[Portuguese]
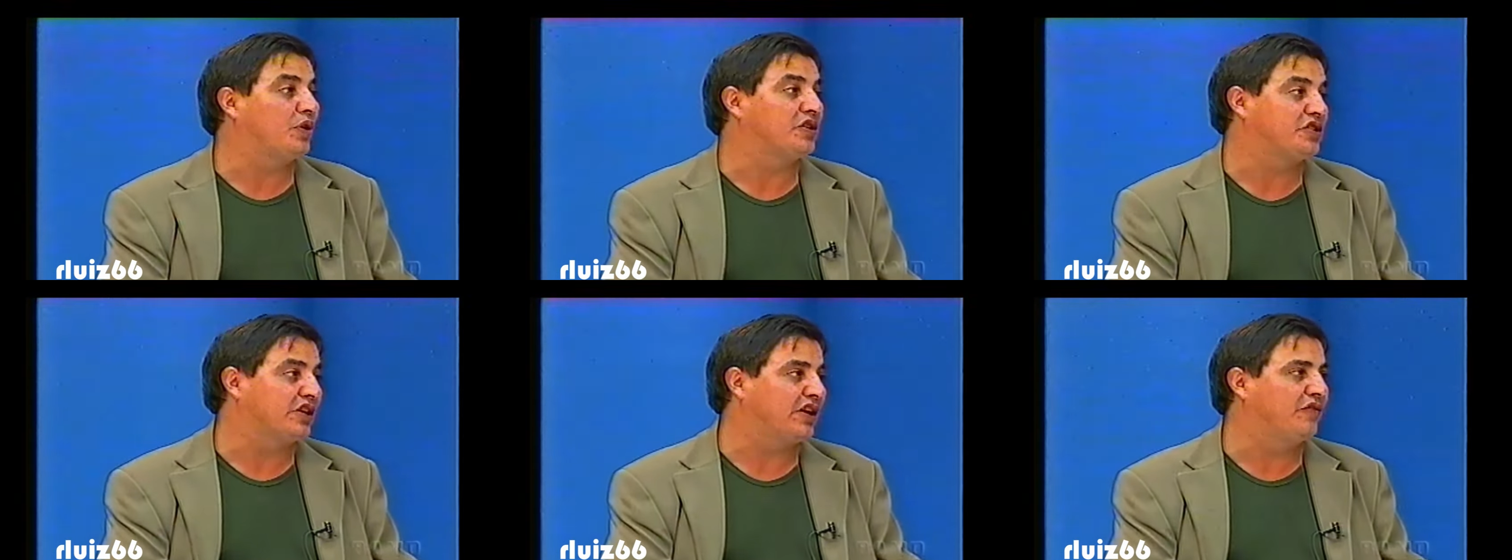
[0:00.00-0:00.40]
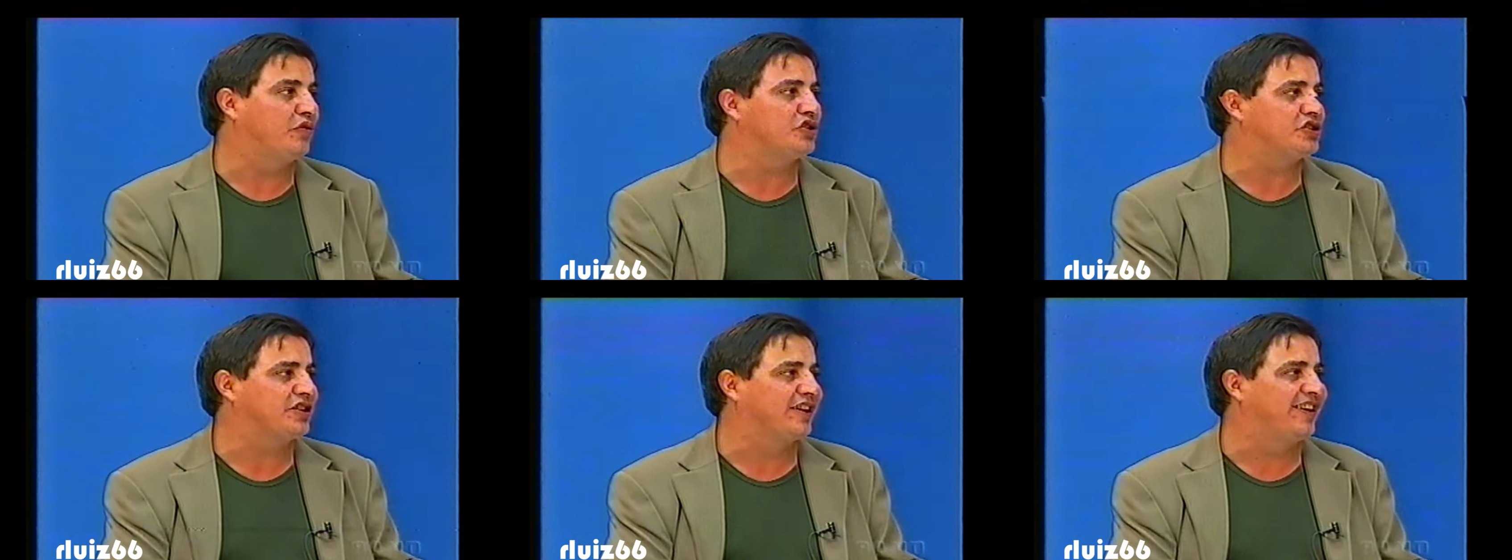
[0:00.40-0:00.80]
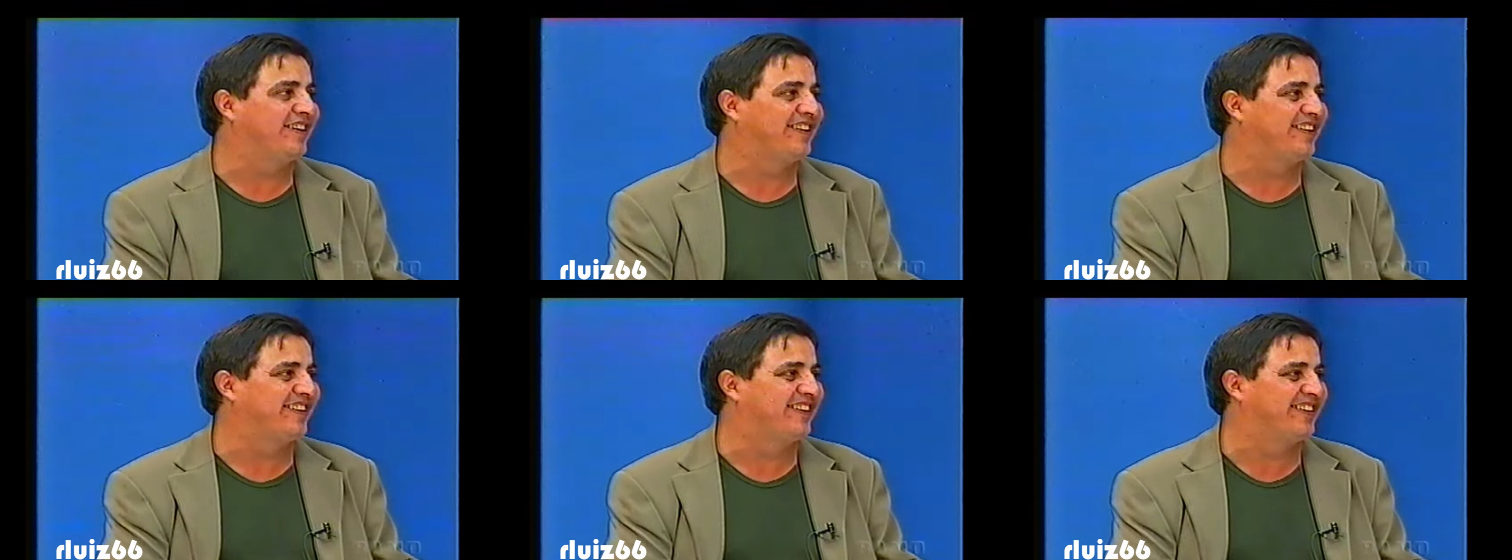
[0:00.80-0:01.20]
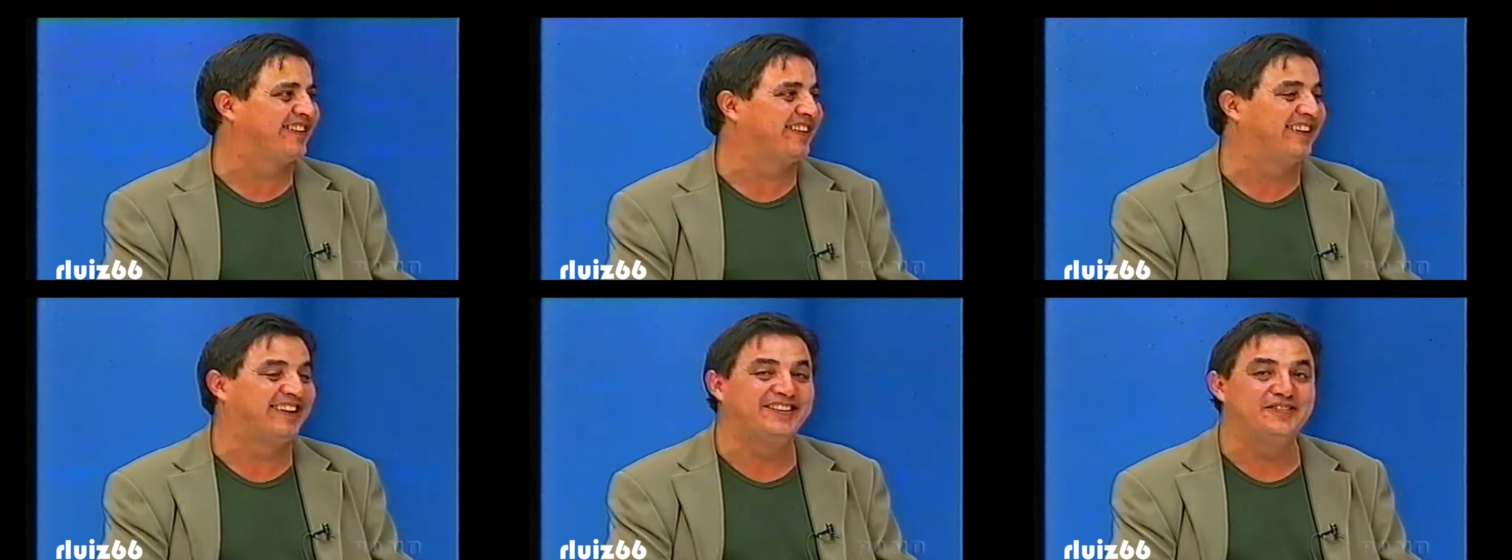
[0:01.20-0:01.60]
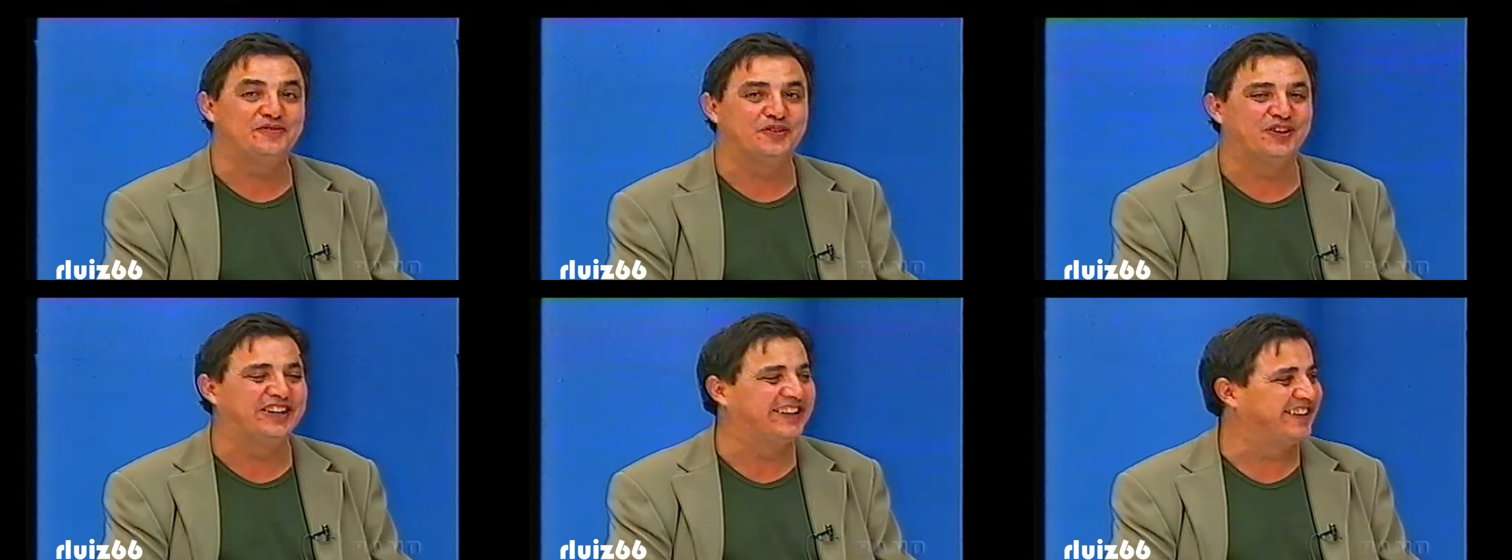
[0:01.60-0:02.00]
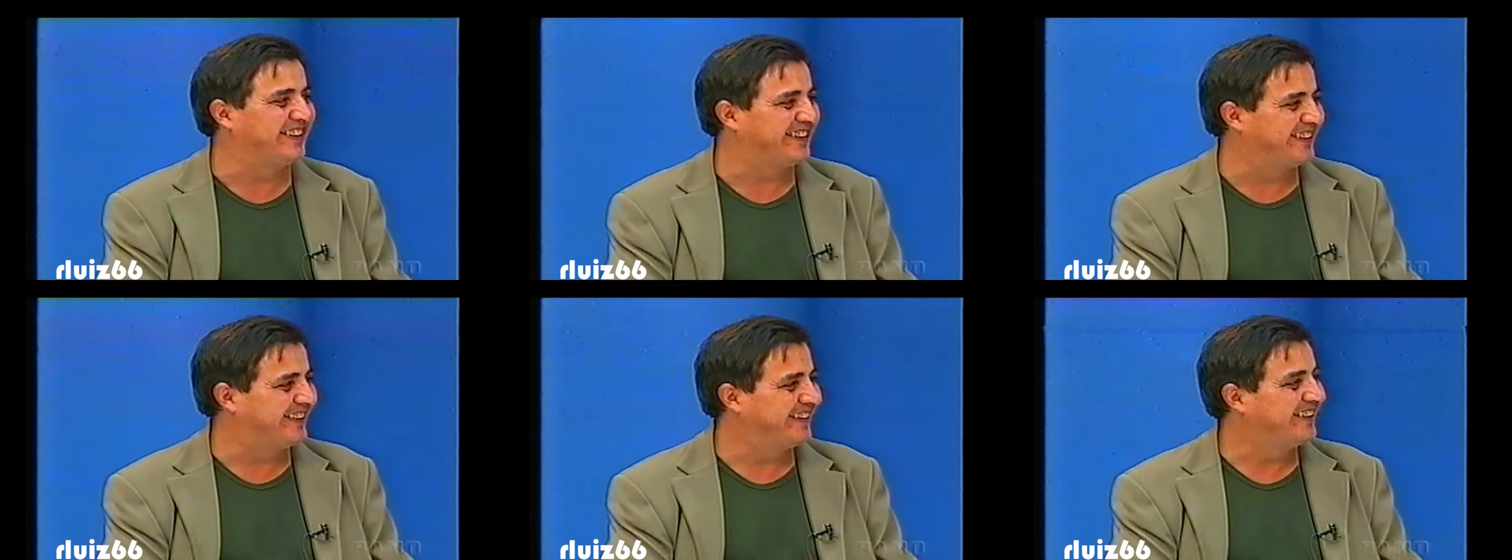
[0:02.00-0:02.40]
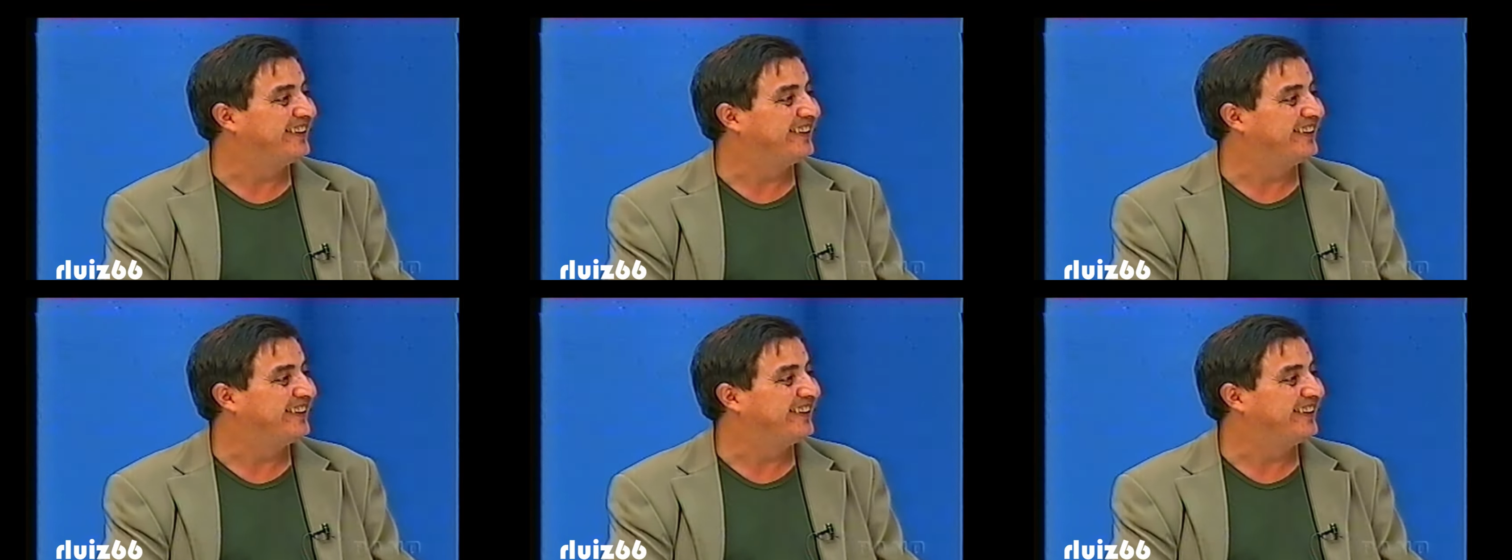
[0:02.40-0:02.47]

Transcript: Tô achei que é você. Antes do jogo, isso.